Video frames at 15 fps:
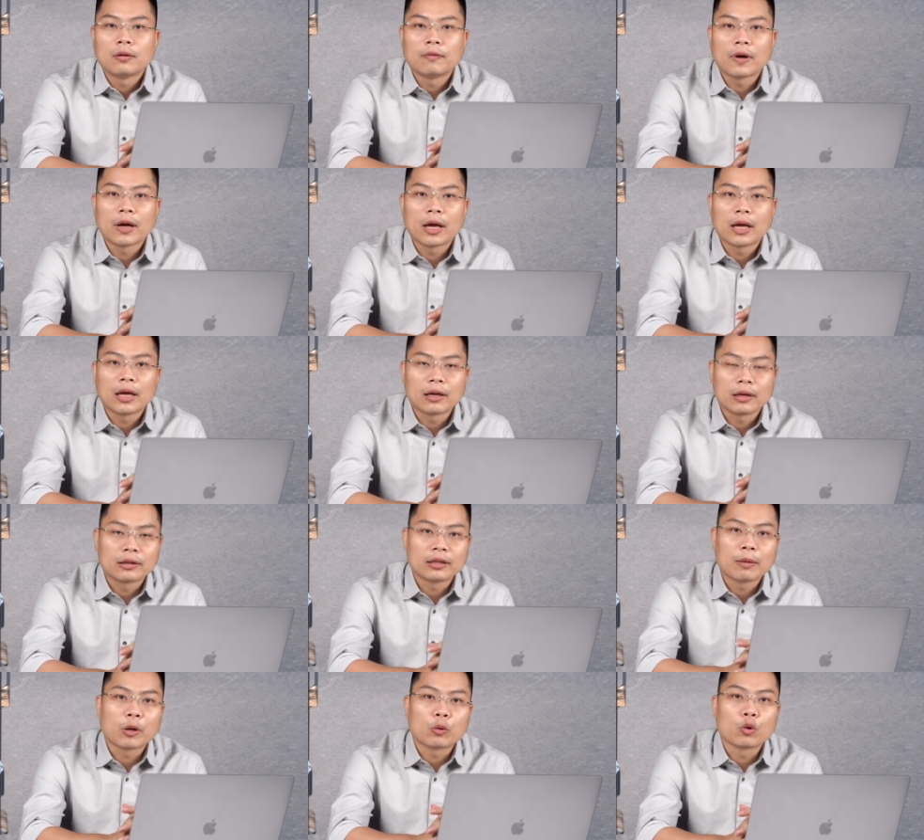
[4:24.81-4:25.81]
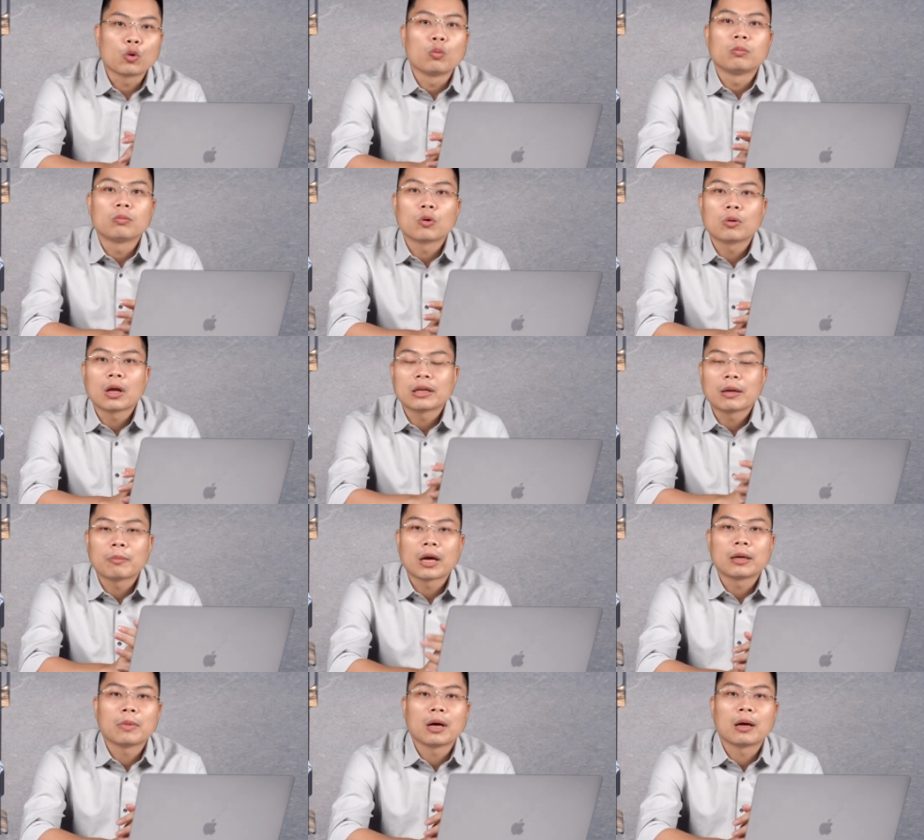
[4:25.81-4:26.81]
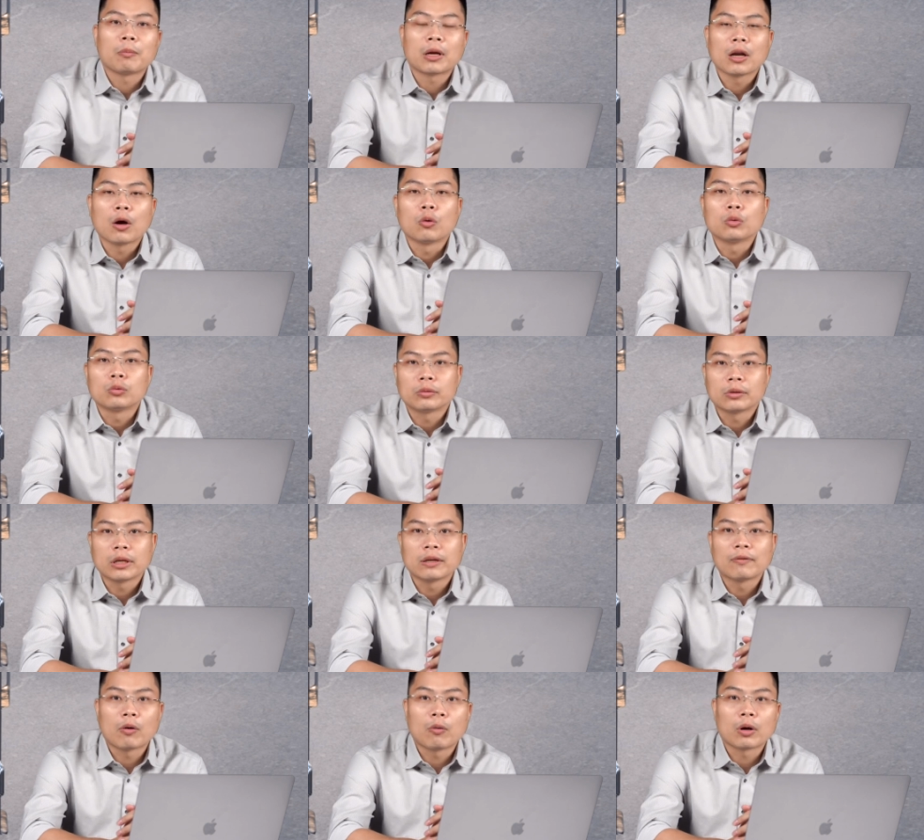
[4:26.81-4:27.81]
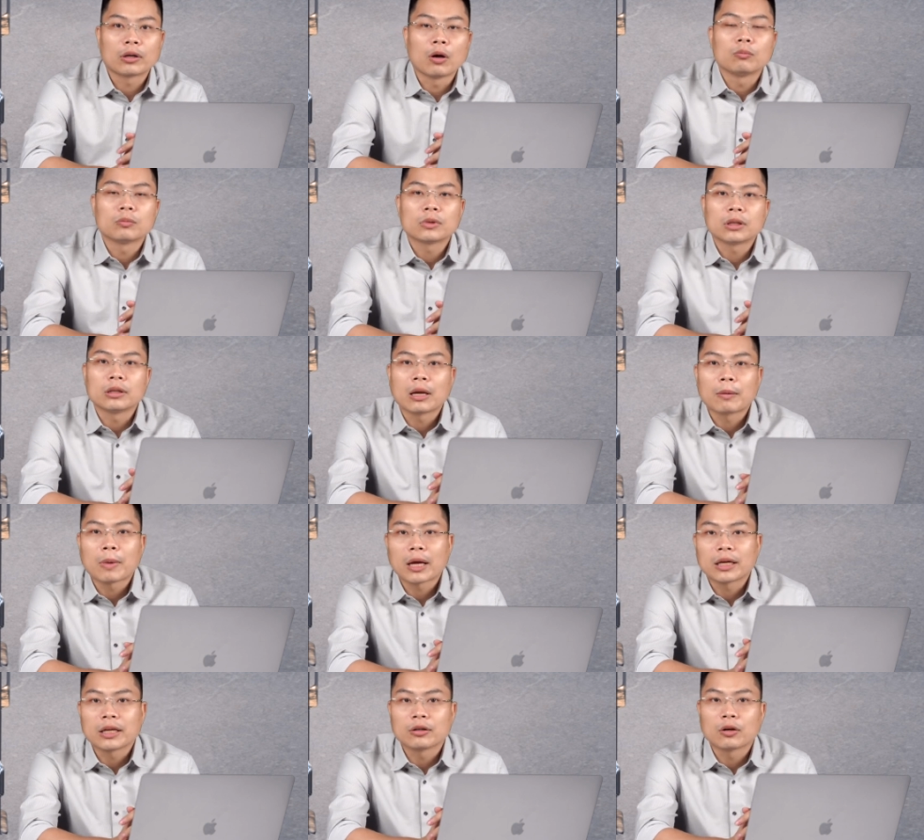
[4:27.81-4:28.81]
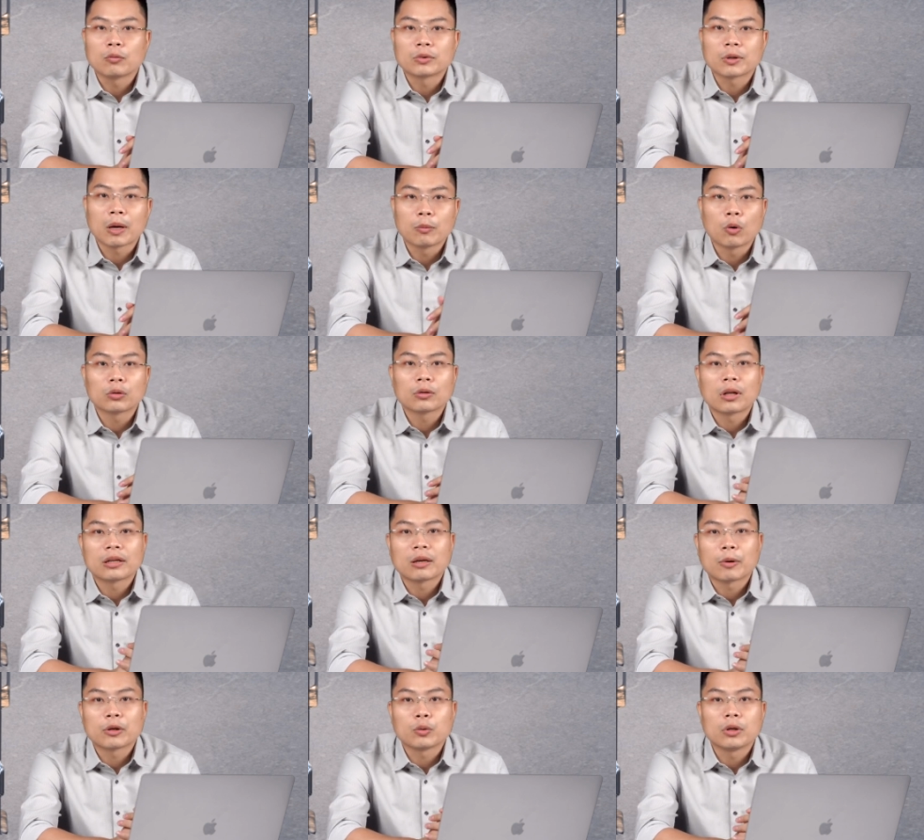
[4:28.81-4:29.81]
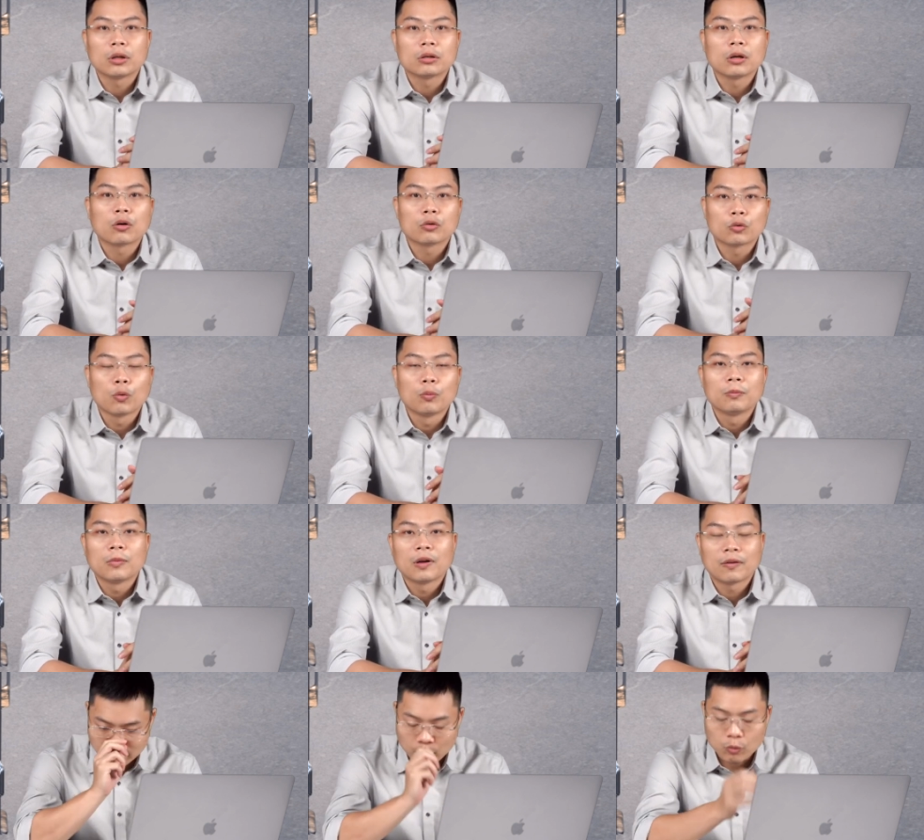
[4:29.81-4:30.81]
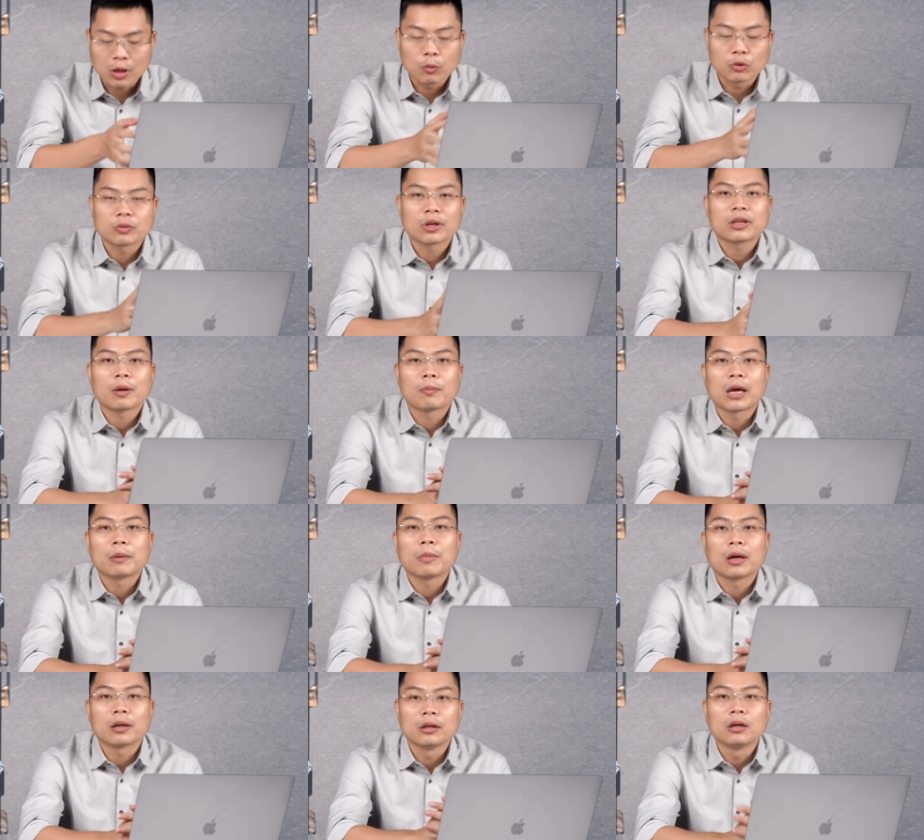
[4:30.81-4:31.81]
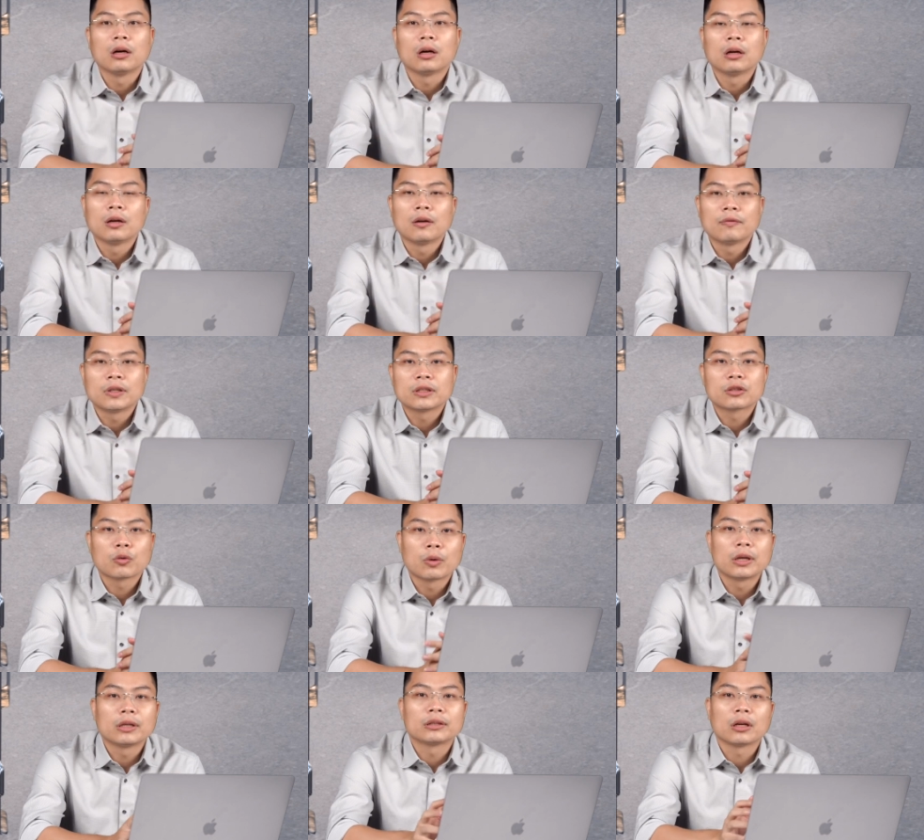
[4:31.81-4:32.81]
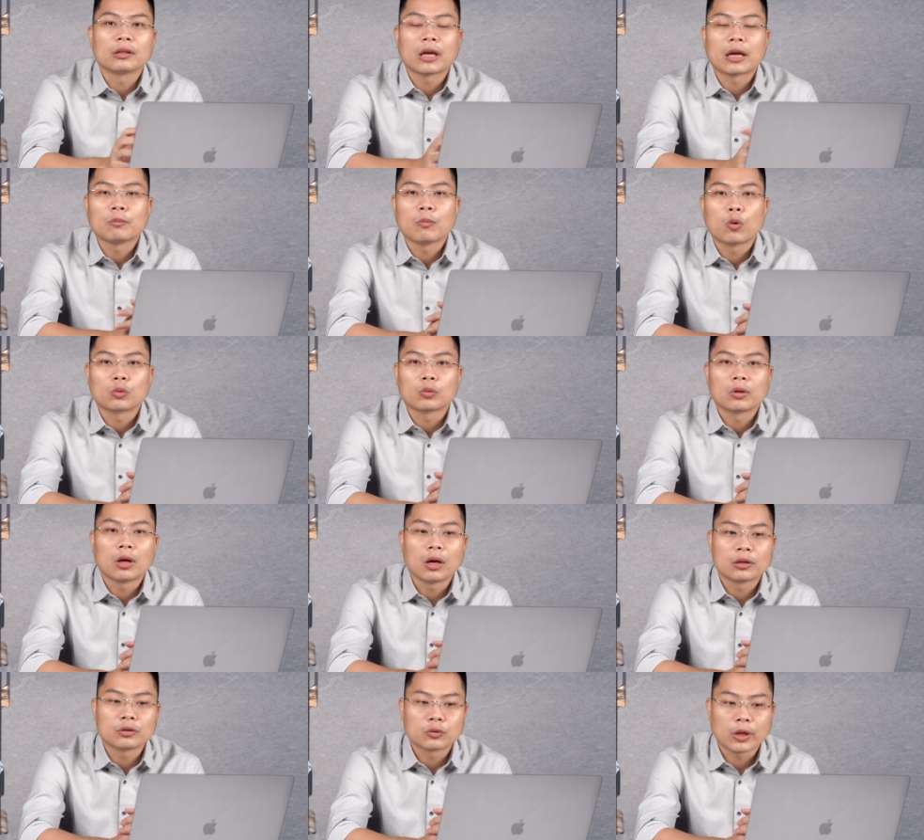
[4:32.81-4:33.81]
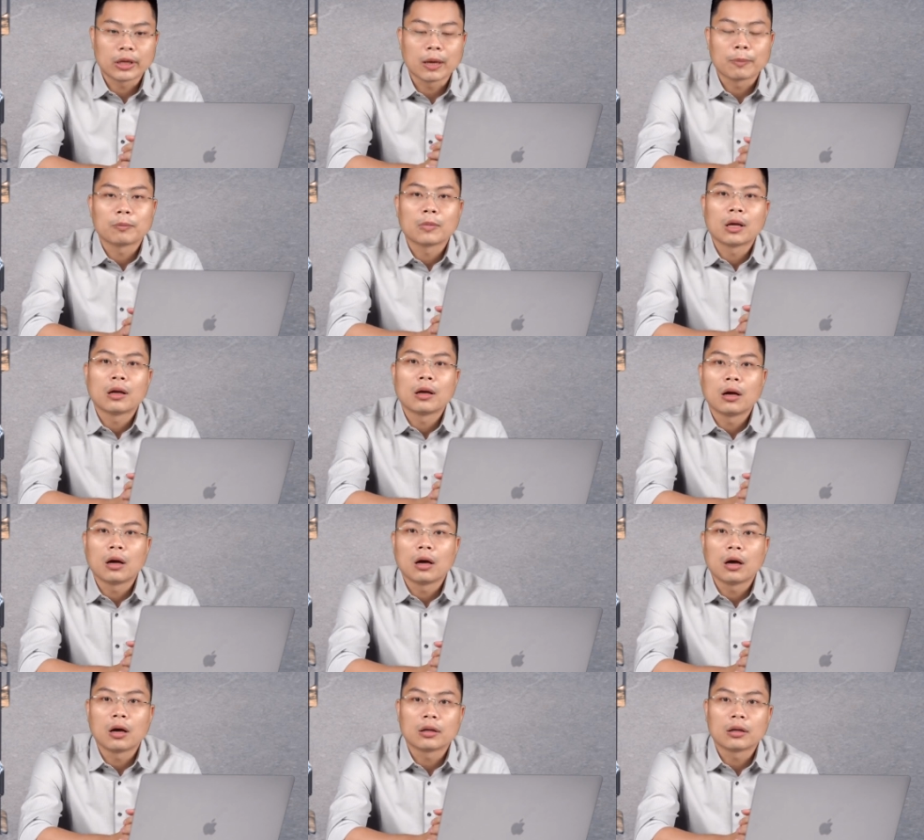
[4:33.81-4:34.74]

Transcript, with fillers: và nhà máy cuối cùng cũng là nhà máy mà bắt đầu đi vào hoạt động từ năm 2021 là nhà máy thủy điện Thượng Con Tum và cũng là một trong những nhà máy mà đưa Vĩnh Sơn Sông Hinh trở thành một uh, doanh nghiệp uh,